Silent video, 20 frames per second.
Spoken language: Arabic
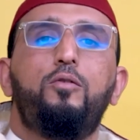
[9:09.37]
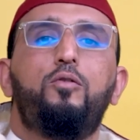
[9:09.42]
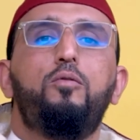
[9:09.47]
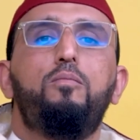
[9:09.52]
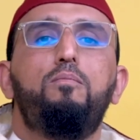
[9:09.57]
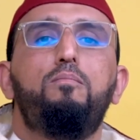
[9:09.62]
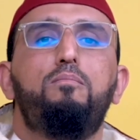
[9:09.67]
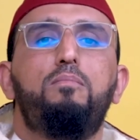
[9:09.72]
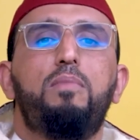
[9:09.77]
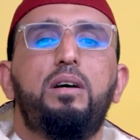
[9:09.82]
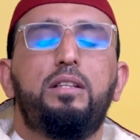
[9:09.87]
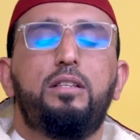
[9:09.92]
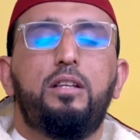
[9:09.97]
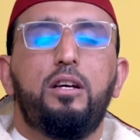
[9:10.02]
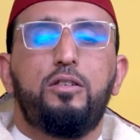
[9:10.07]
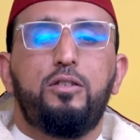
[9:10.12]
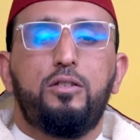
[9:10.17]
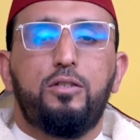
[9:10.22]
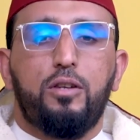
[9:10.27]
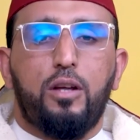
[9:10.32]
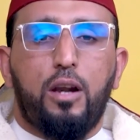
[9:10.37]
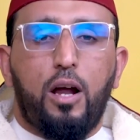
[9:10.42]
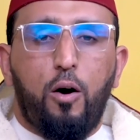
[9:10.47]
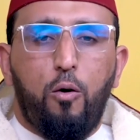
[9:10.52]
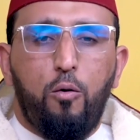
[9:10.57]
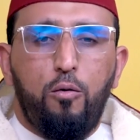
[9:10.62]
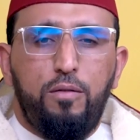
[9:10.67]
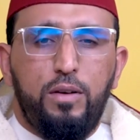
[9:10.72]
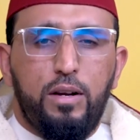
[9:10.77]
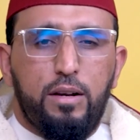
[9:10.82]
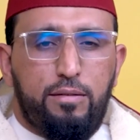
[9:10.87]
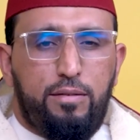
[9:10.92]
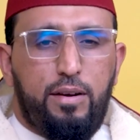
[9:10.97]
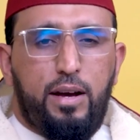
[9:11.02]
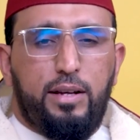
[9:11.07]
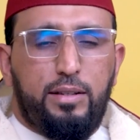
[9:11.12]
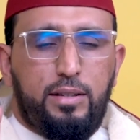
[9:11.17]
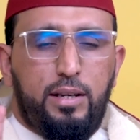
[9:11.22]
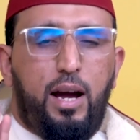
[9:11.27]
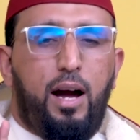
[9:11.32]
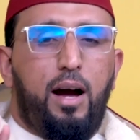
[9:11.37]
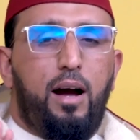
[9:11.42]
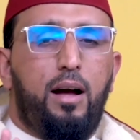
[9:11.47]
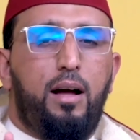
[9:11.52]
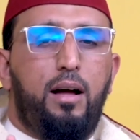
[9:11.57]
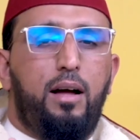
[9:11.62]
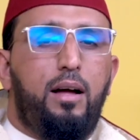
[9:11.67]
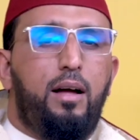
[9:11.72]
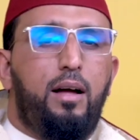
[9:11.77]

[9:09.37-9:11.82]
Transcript: ثم تشرع في الفاتحة